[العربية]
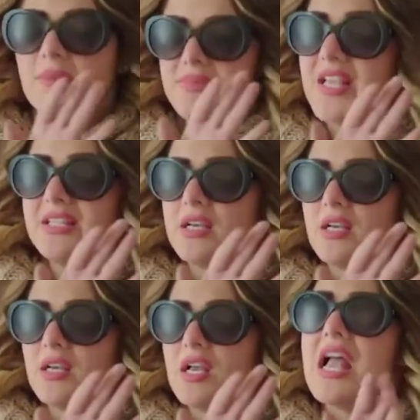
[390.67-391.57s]
طب ثانيه
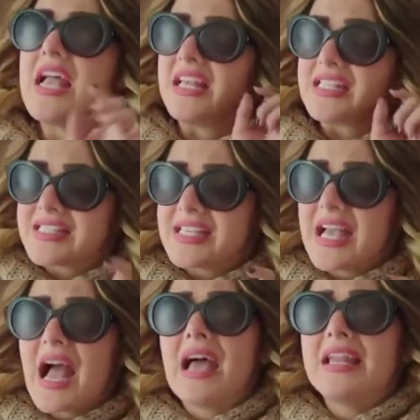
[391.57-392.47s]

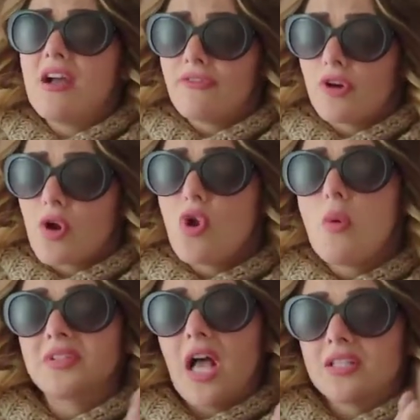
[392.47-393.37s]
الاستيكه عليها فراوله
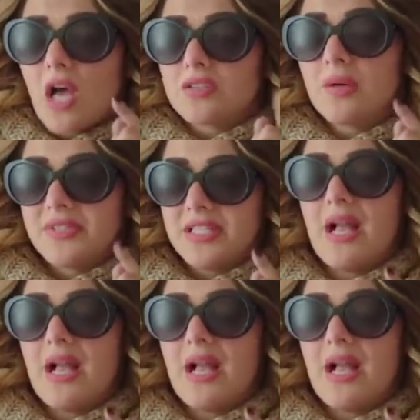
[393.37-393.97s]
ومتعضعضه من